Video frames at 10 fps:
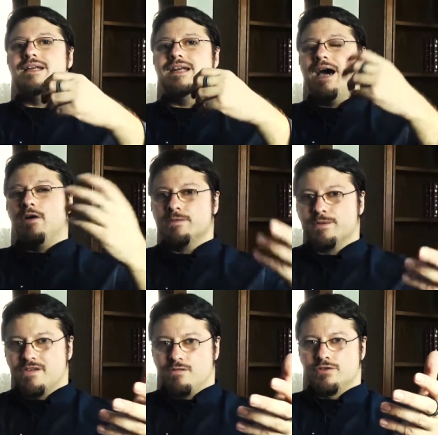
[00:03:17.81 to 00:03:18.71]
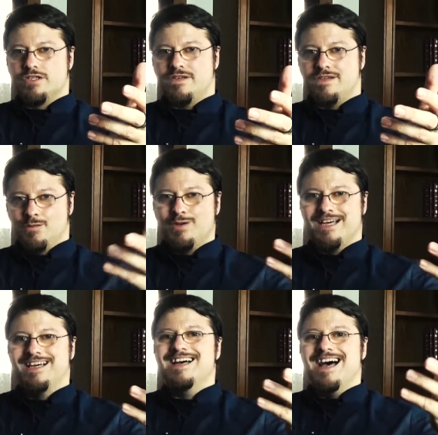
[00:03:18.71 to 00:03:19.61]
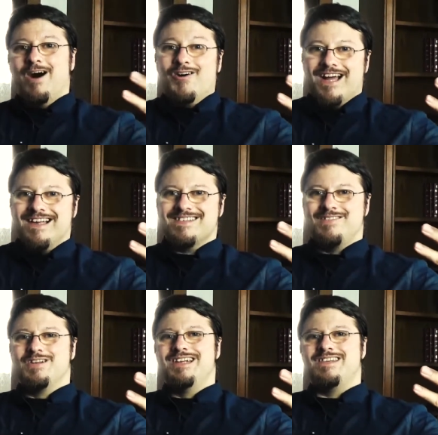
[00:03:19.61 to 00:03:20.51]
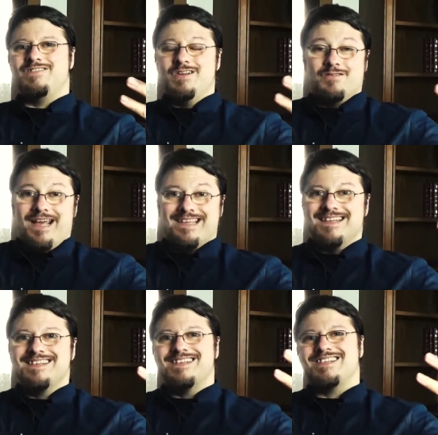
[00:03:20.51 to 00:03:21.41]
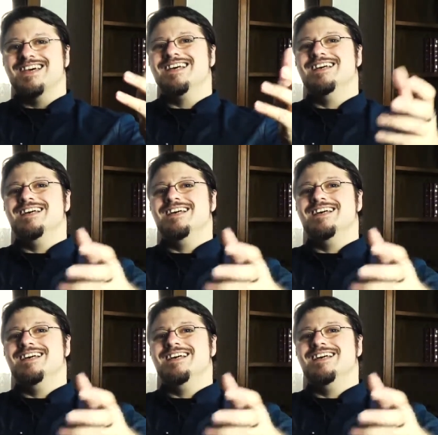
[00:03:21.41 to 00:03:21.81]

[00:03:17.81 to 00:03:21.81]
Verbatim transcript: den Output des Wunsches, den du ja auch hast, wenn du dir dieses Video vielleicht ansiehst, ja,